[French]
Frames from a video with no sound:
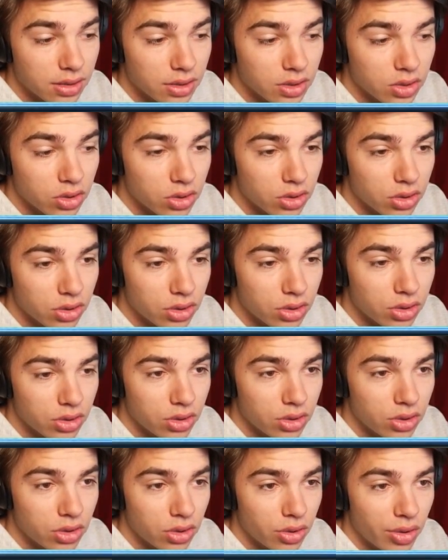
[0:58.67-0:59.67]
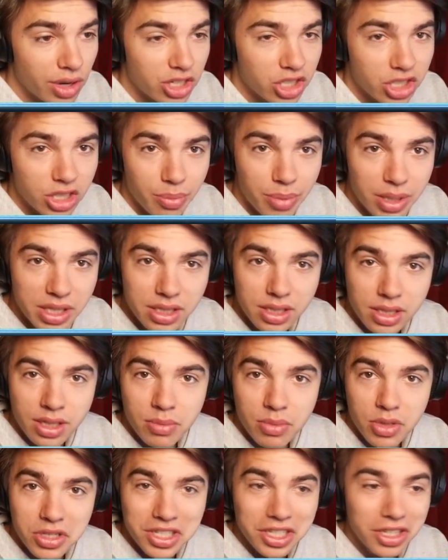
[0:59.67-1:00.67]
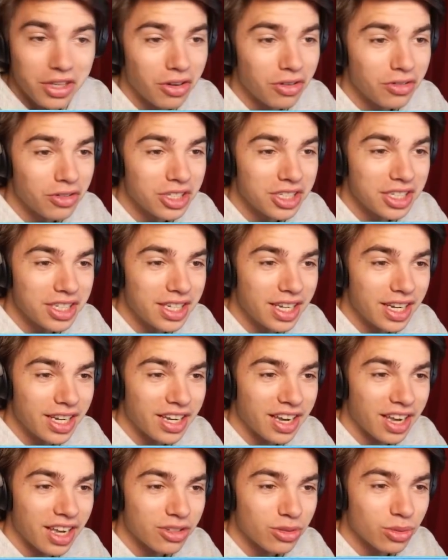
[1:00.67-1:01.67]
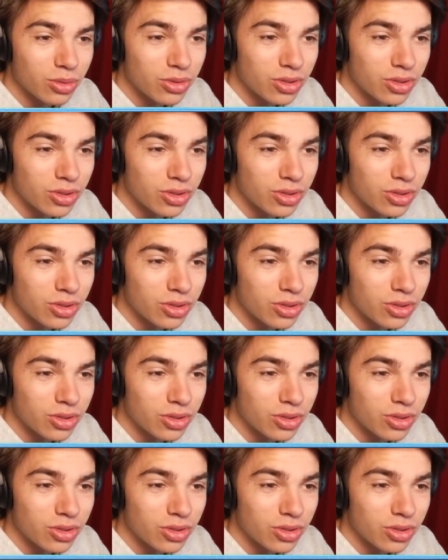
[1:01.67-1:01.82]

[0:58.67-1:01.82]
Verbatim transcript: Je... Ouais, je sais pas si c'est une bonne idée de revendiquer la création de ce